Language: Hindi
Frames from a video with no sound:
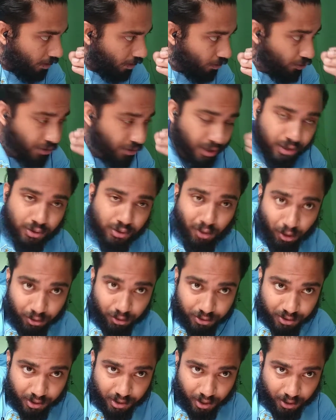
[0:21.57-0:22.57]
उसके
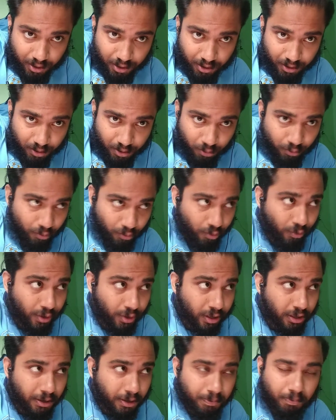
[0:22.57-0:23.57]
सॉन्ग्स के वो
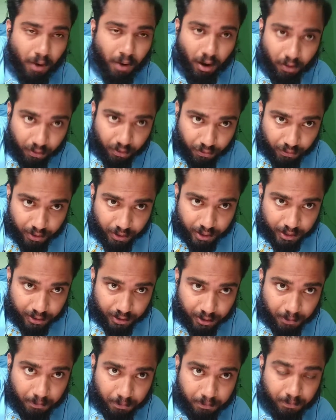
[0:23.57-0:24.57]
इतने पावरफुल
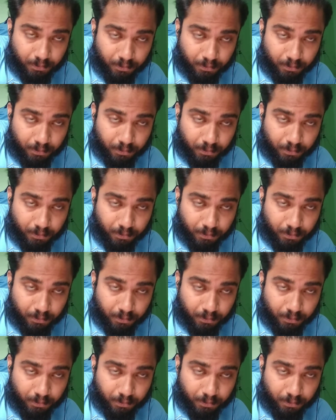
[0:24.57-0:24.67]
रहते हैं